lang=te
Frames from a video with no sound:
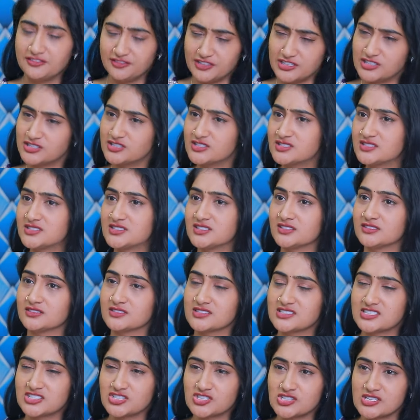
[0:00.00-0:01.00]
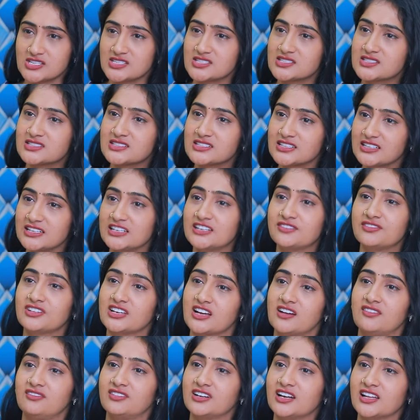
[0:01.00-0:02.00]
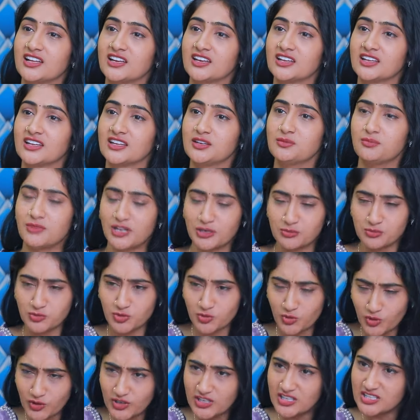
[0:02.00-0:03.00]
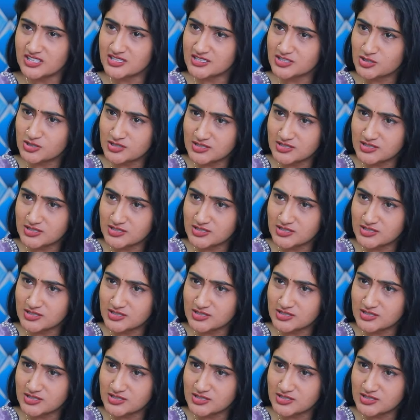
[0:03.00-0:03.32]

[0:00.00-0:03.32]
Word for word: ఫస్ట్ స్ట్రెస్ రిలీవింగ్ అవ్వడానికి మనం కొన్ని